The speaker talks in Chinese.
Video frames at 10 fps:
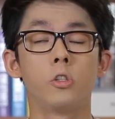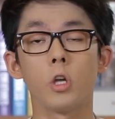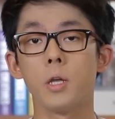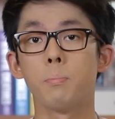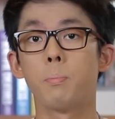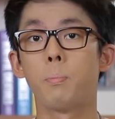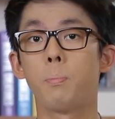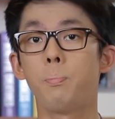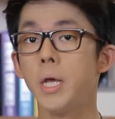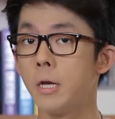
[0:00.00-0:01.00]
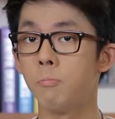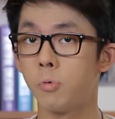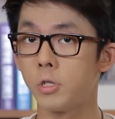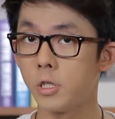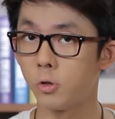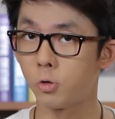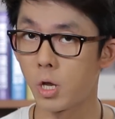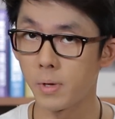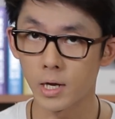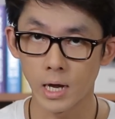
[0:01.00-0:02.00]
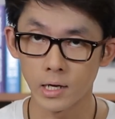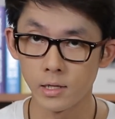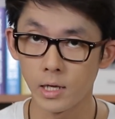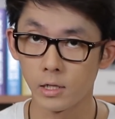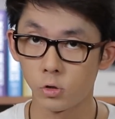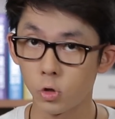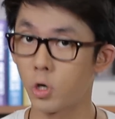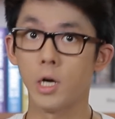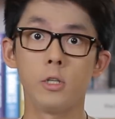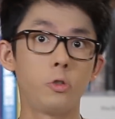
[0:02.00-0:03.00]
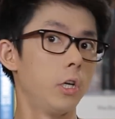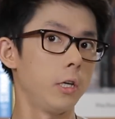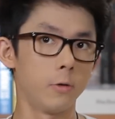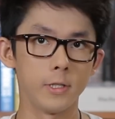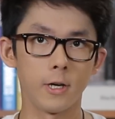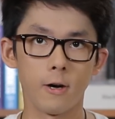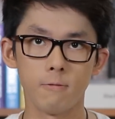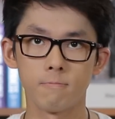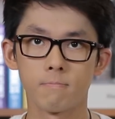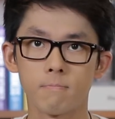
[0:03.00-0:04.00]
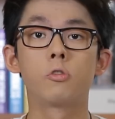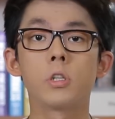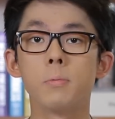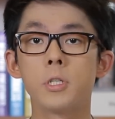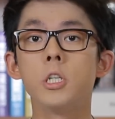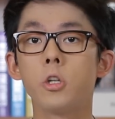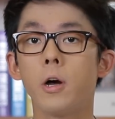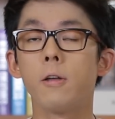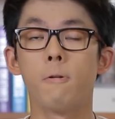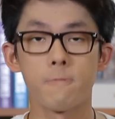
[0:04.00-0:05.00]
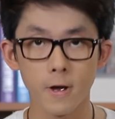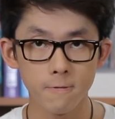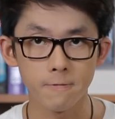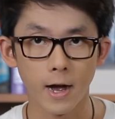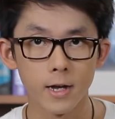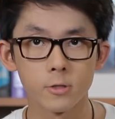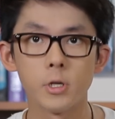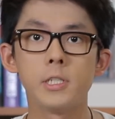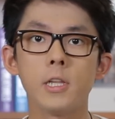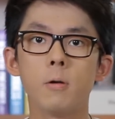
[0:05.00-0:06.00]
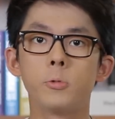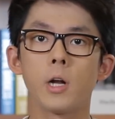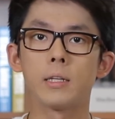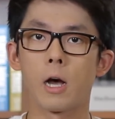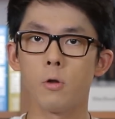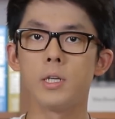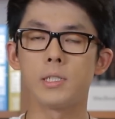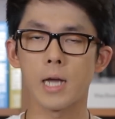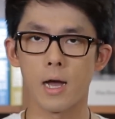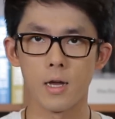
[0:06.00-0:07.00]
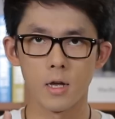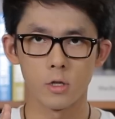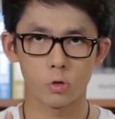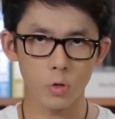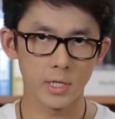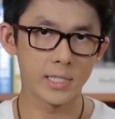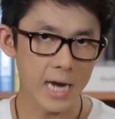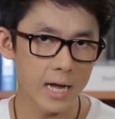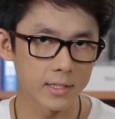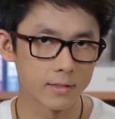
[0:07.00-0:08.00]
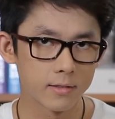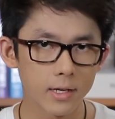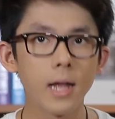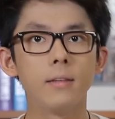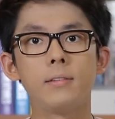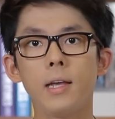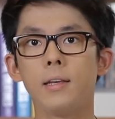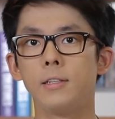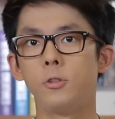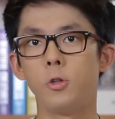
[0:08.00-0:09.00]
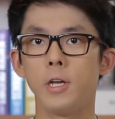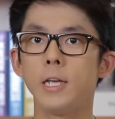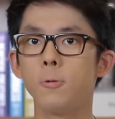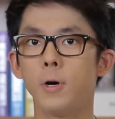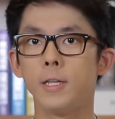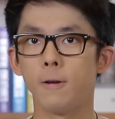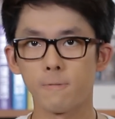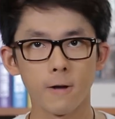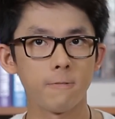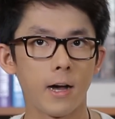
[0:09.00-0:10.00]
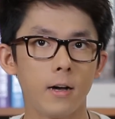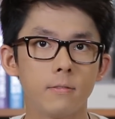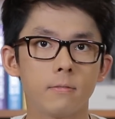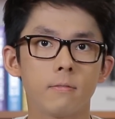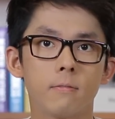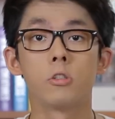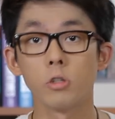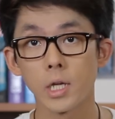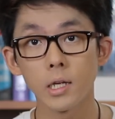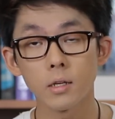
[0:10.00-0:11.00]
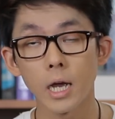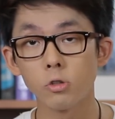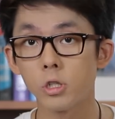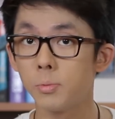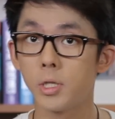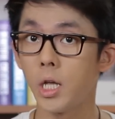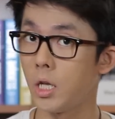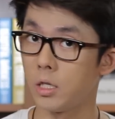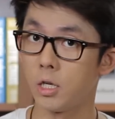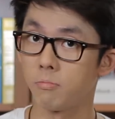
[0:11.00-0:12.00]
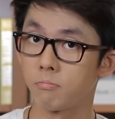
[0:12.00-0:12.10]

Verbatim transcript: 所以并不是随便看看电影就可以学英文的哦。做什么事都要有方法，所以今天我们就来讨论一下最佳的看电影学英文的方法。首先，该选什么电影呢？